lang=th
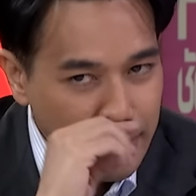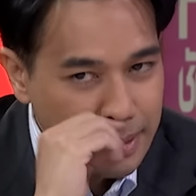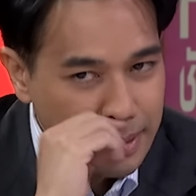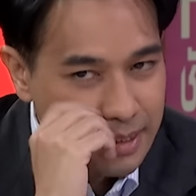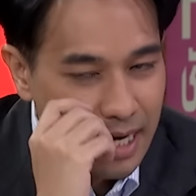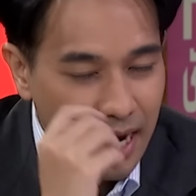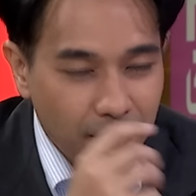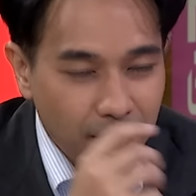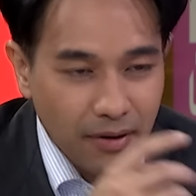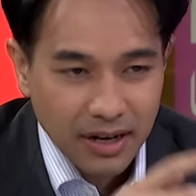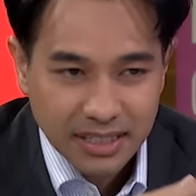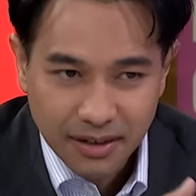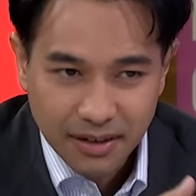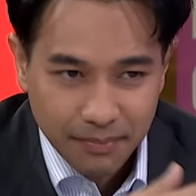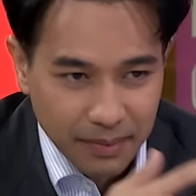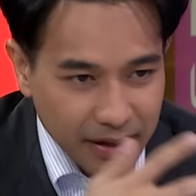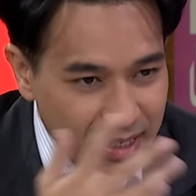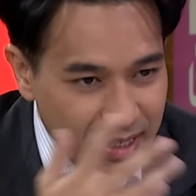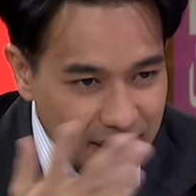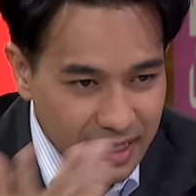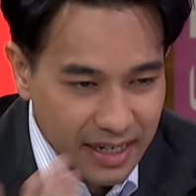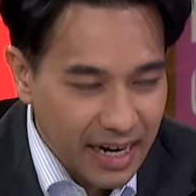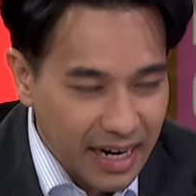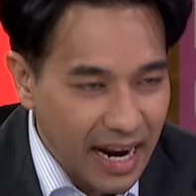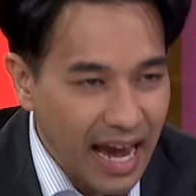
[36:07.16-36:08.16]
ไม่ใช่ว่าจะไป
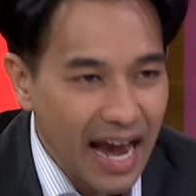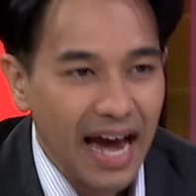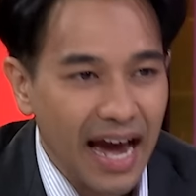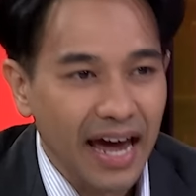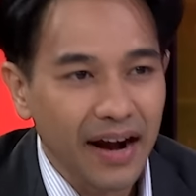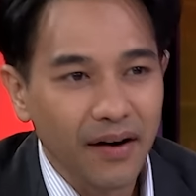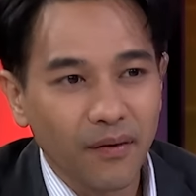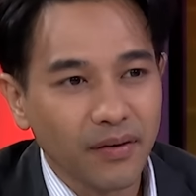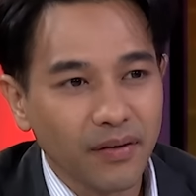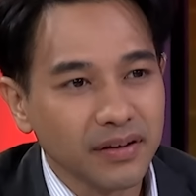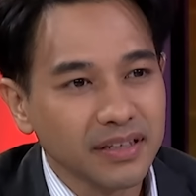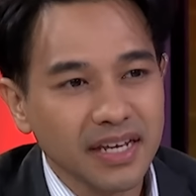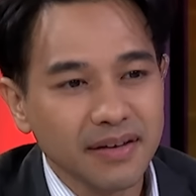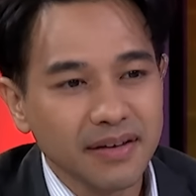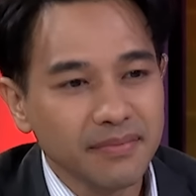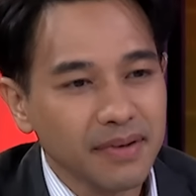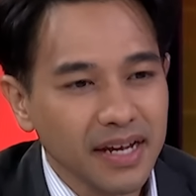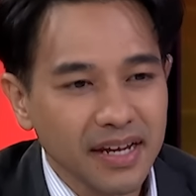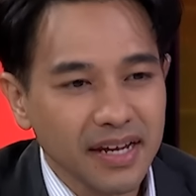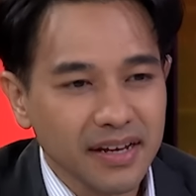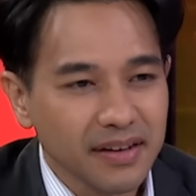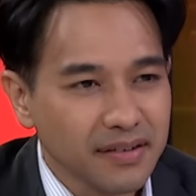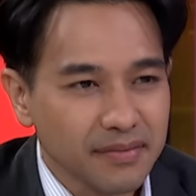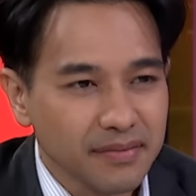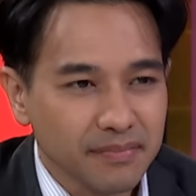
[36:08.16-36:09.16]
เดินหน้าโดยที่
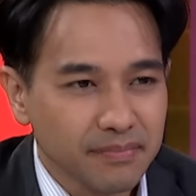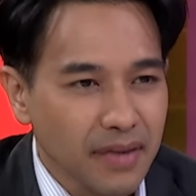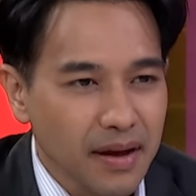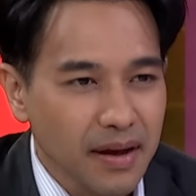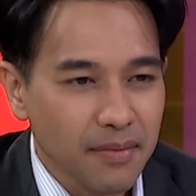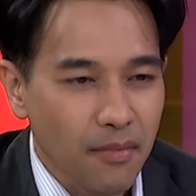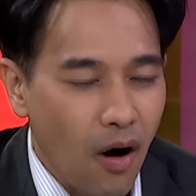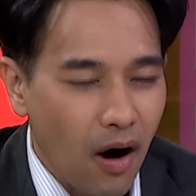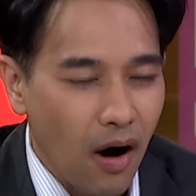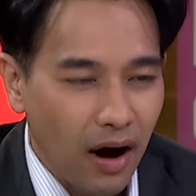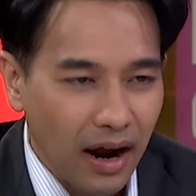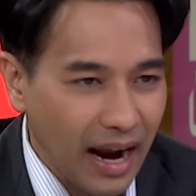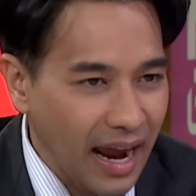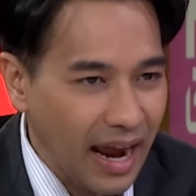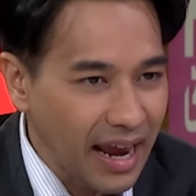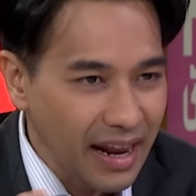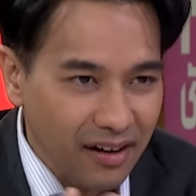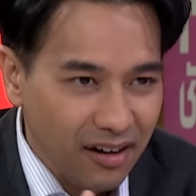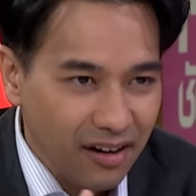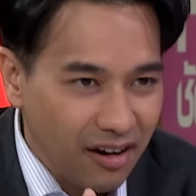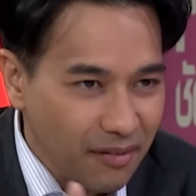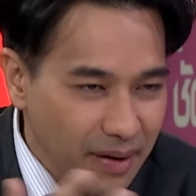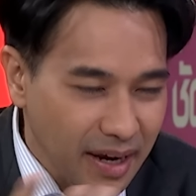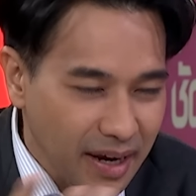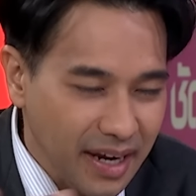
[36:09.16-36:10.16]
ไม่บอกใคร
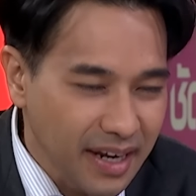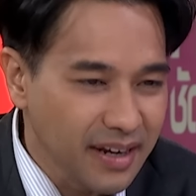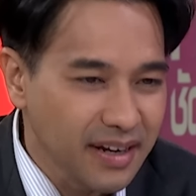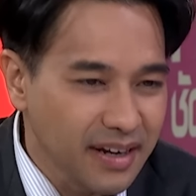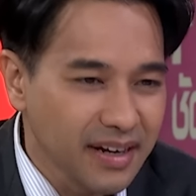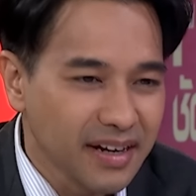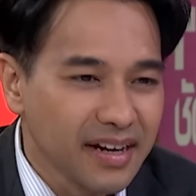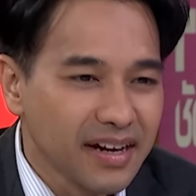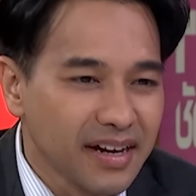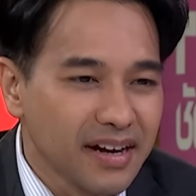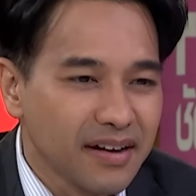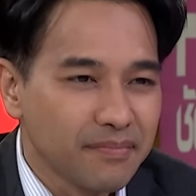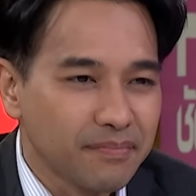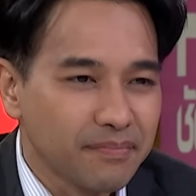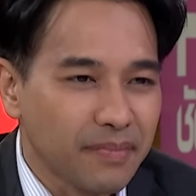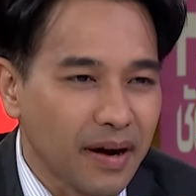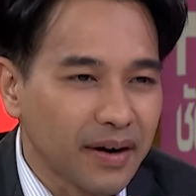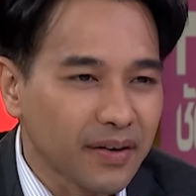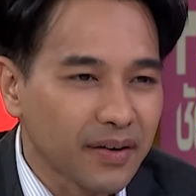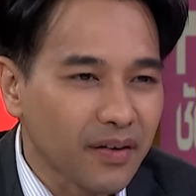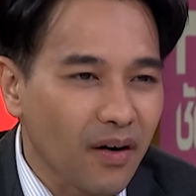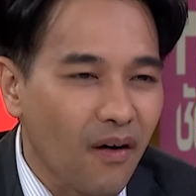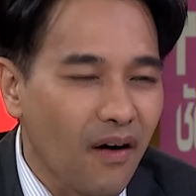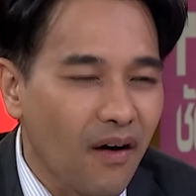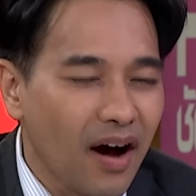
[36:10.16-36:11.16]
แล้วก็ไป
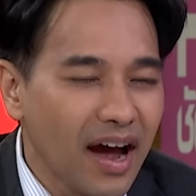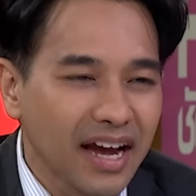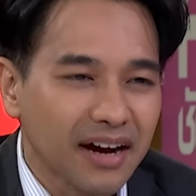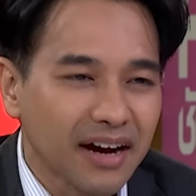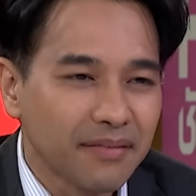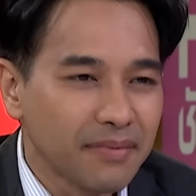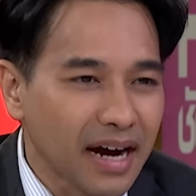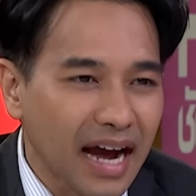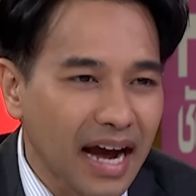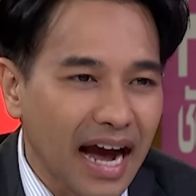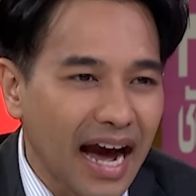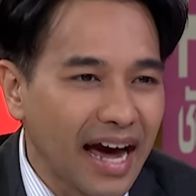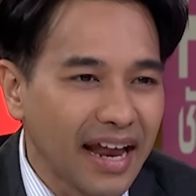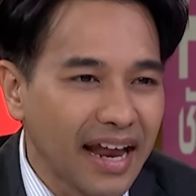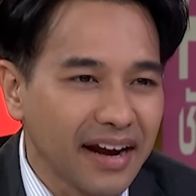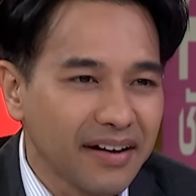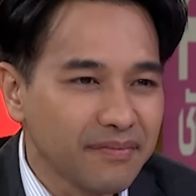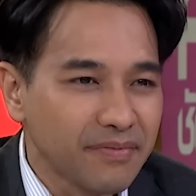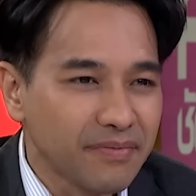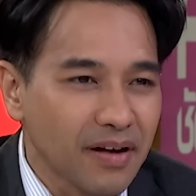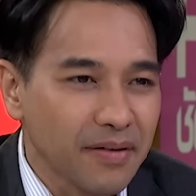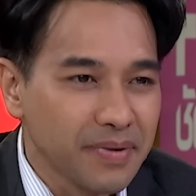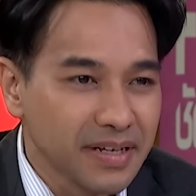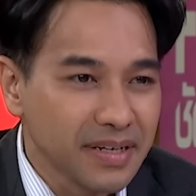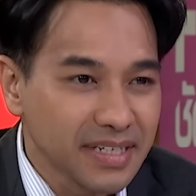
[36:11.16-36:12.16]
รอให้กรรมการ
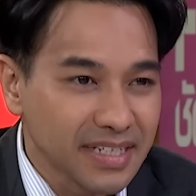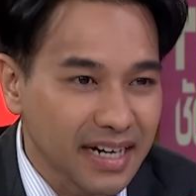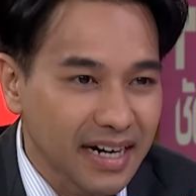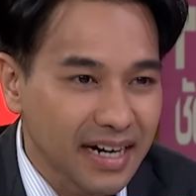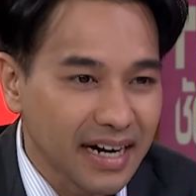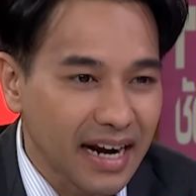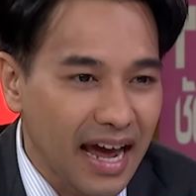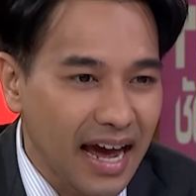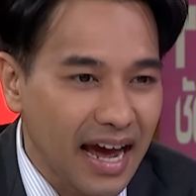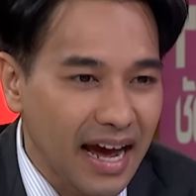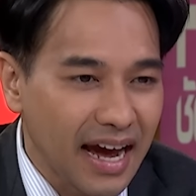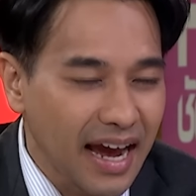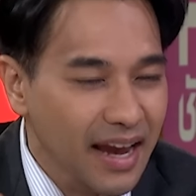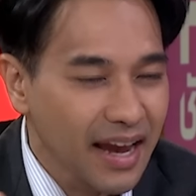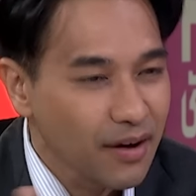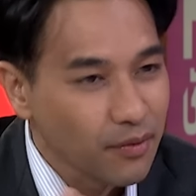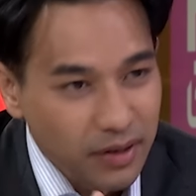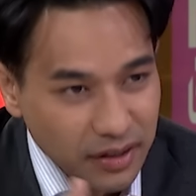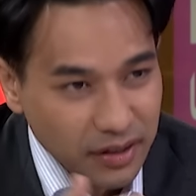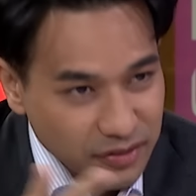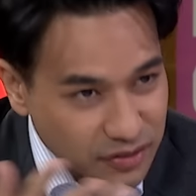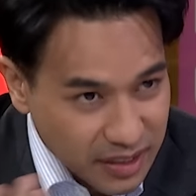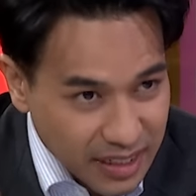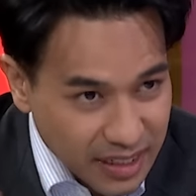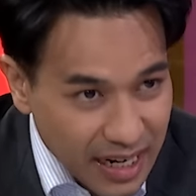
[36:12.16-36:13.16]
ไปพิจารณาให้
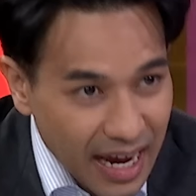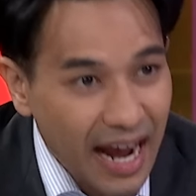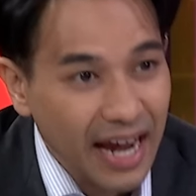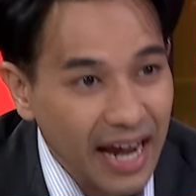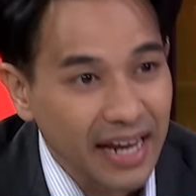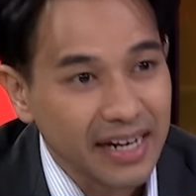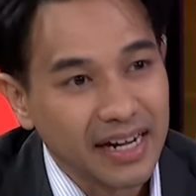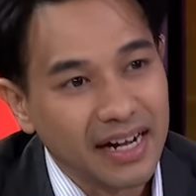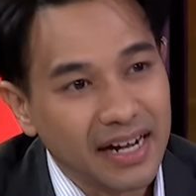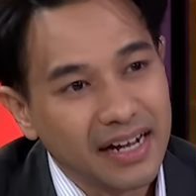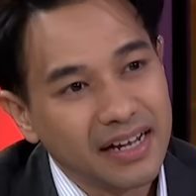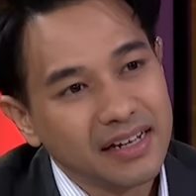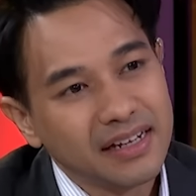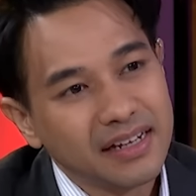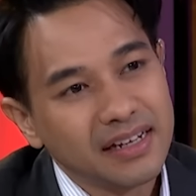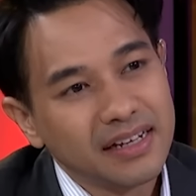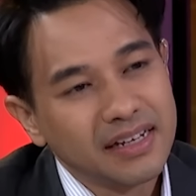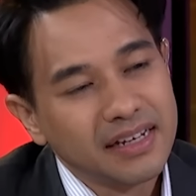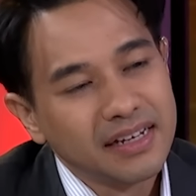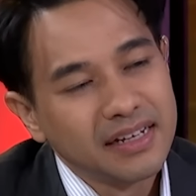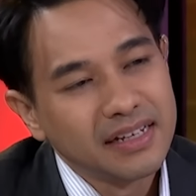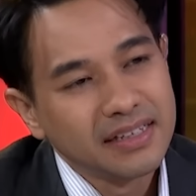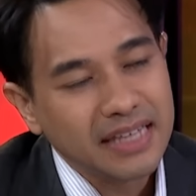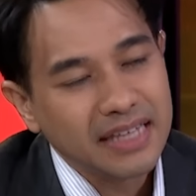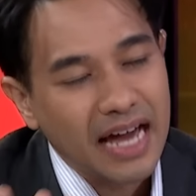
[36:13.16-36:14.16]
คุณทักษิณได้เนี่ย
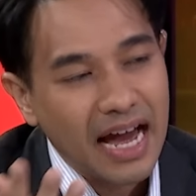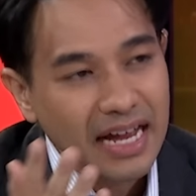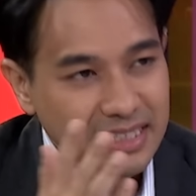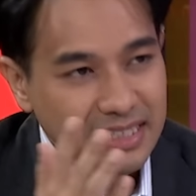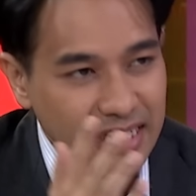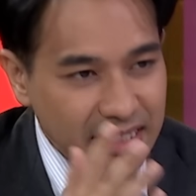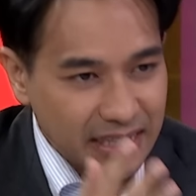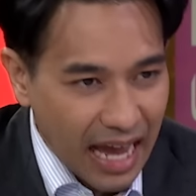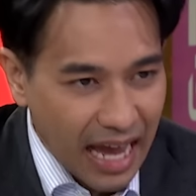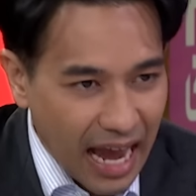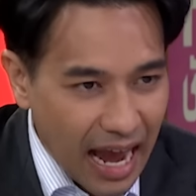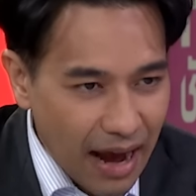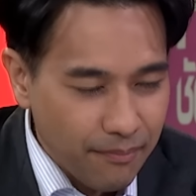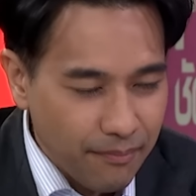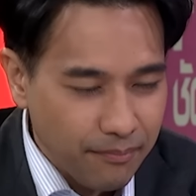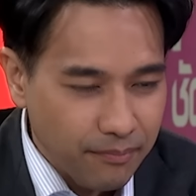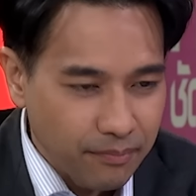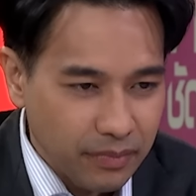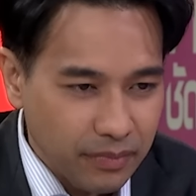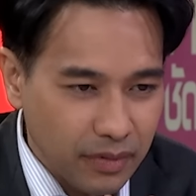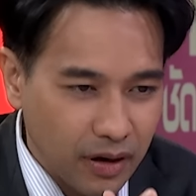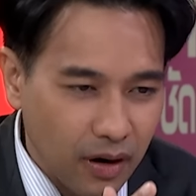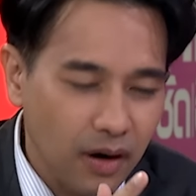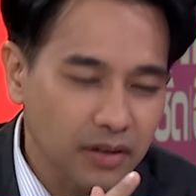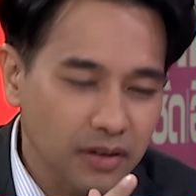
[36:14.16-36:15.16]
ไม่ได้ถ้าจะ
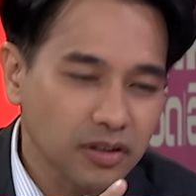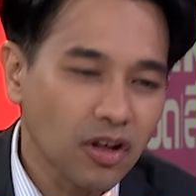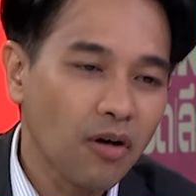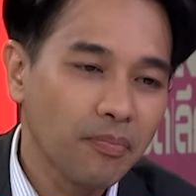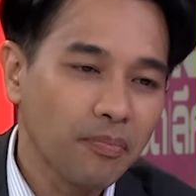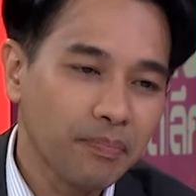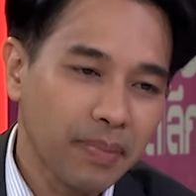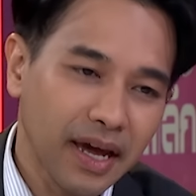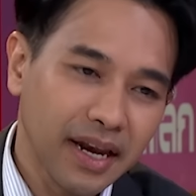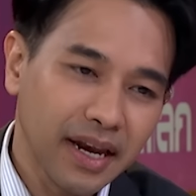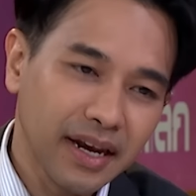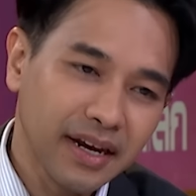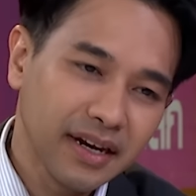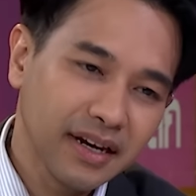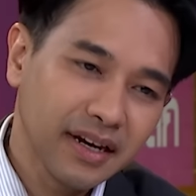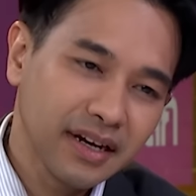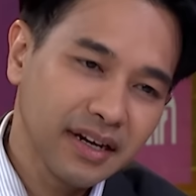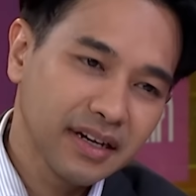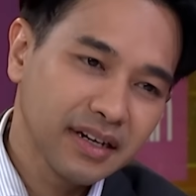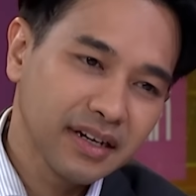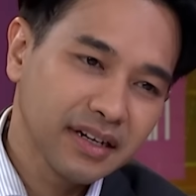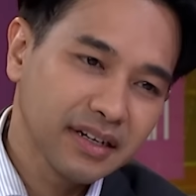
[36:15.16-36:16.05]
ทำก็ต้องเป็น